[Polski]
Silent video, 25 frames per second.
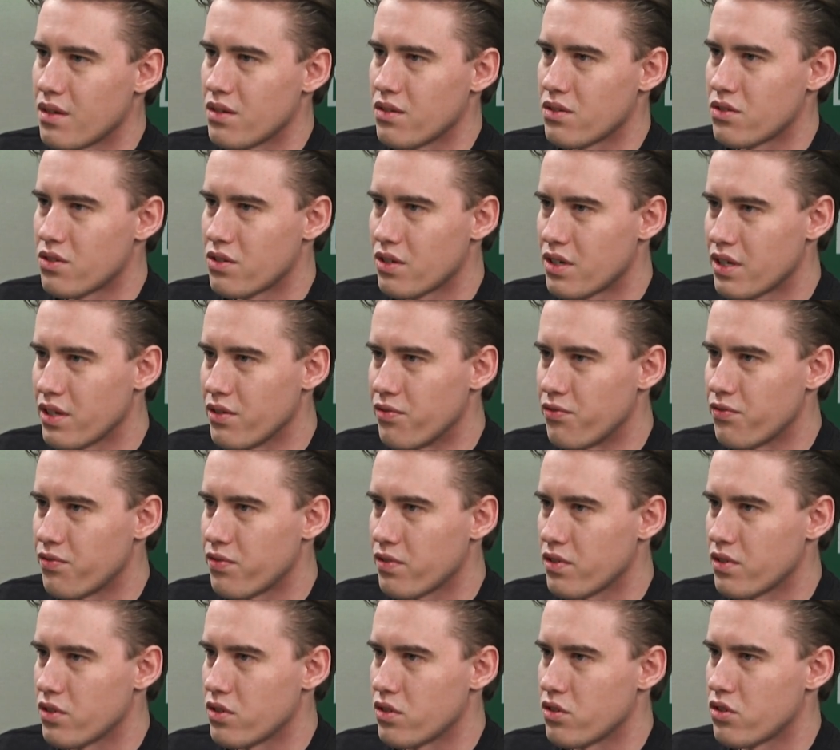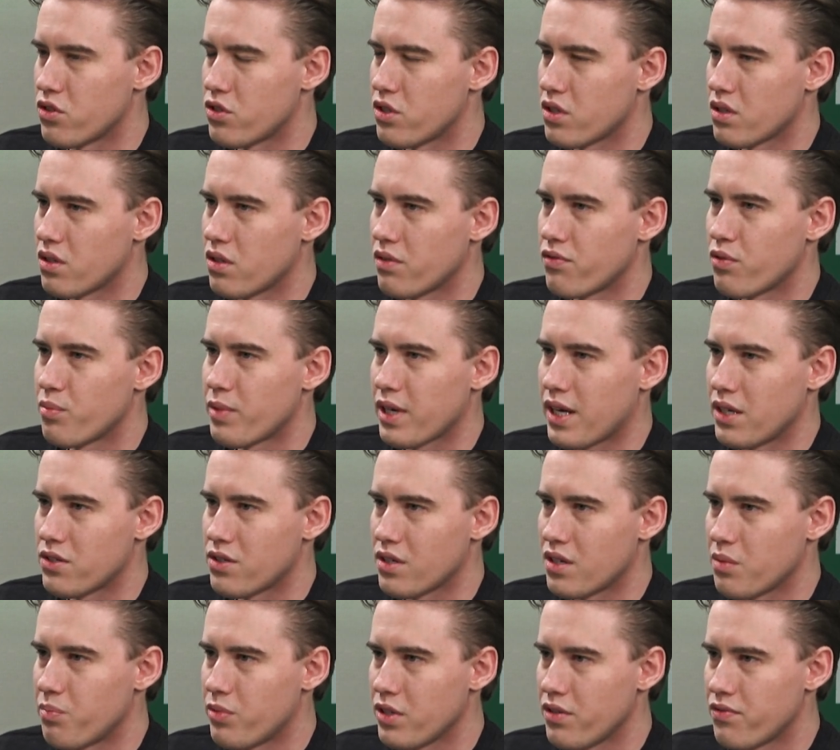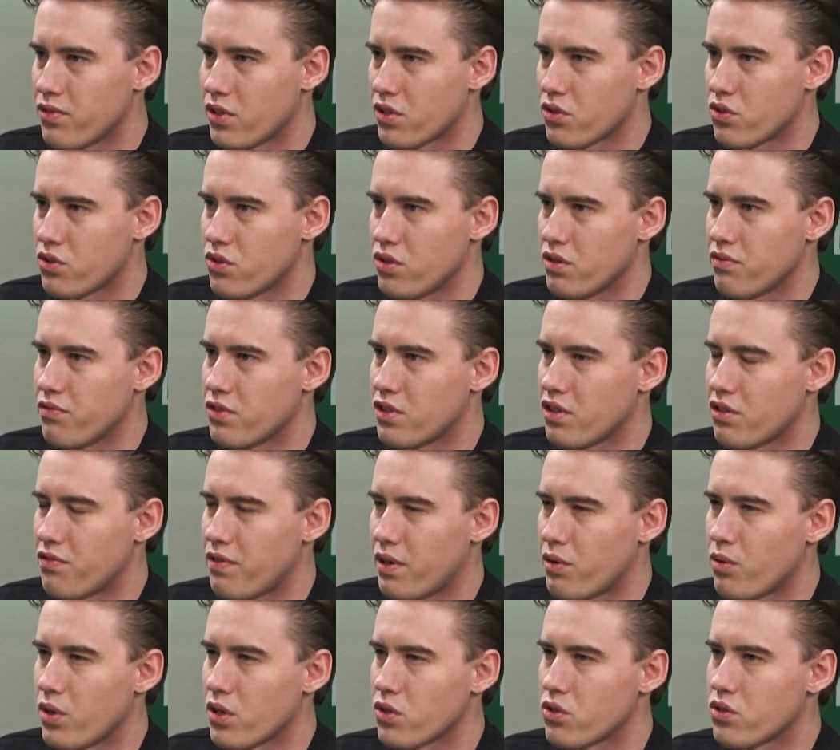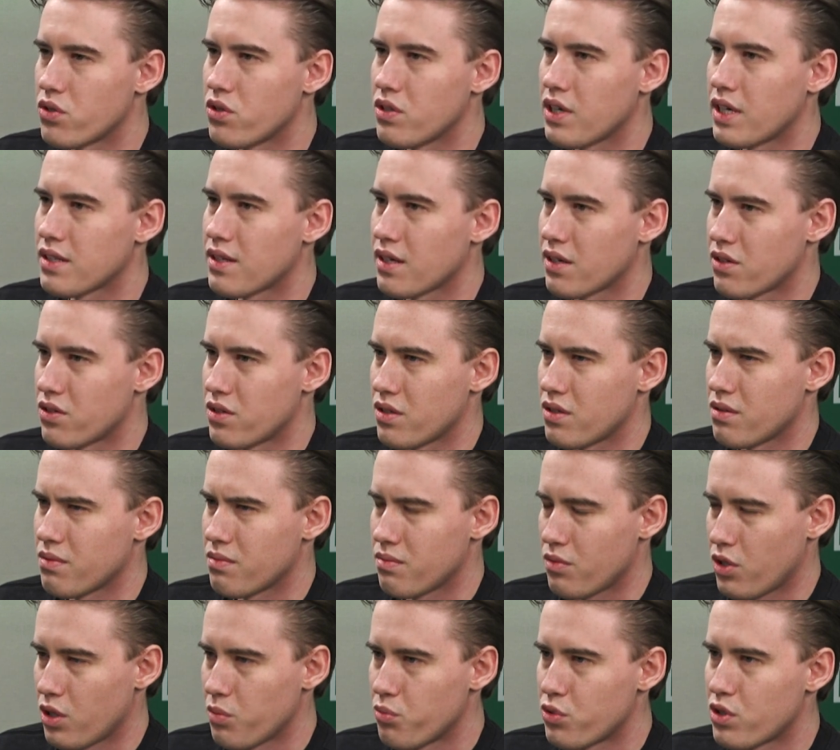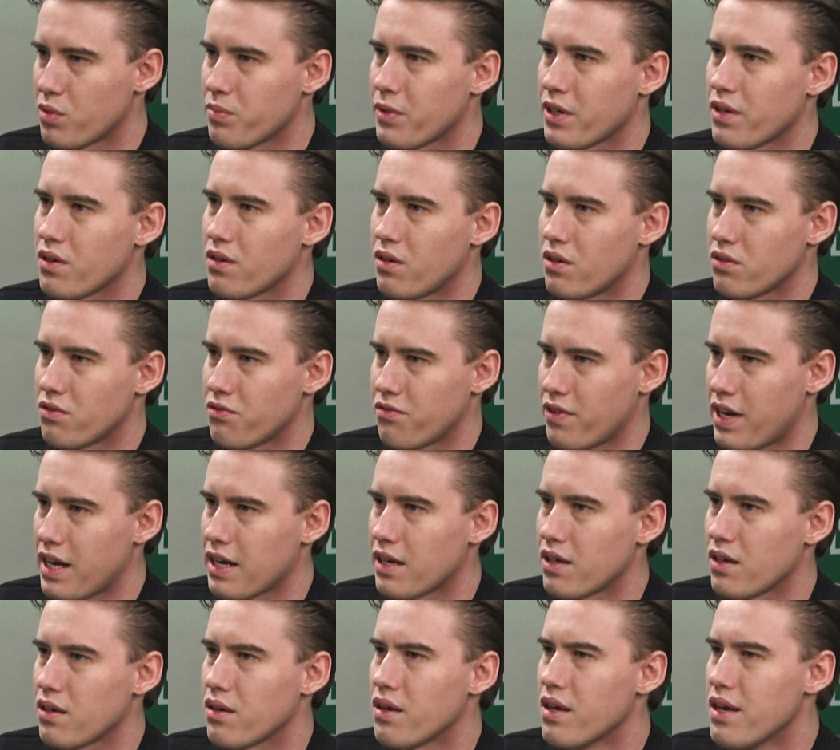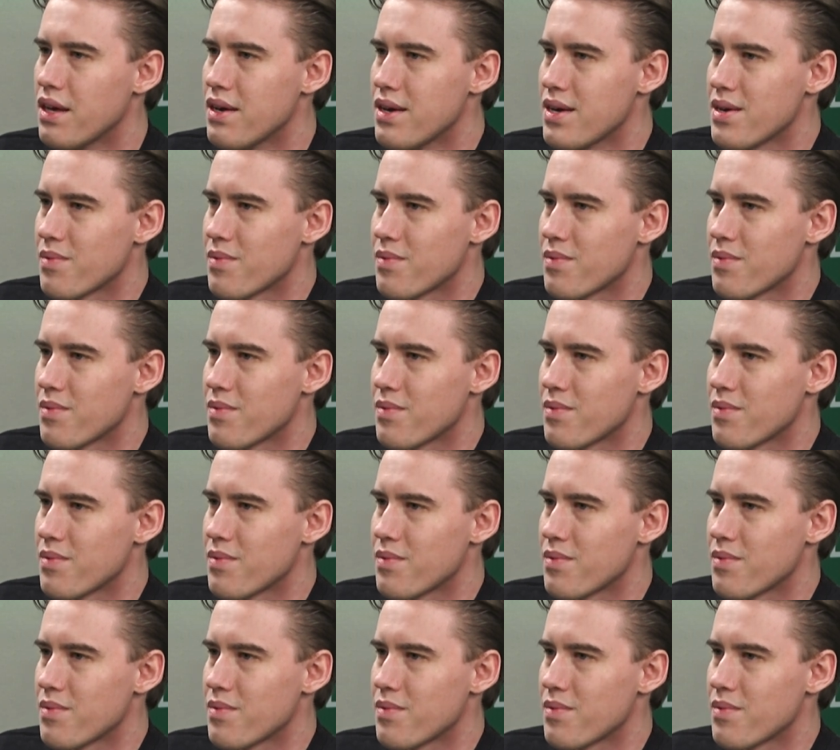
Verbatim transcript: zryw, że to wymaga cierpliwości i wytrwałości, a także olbrzymiej odwagi.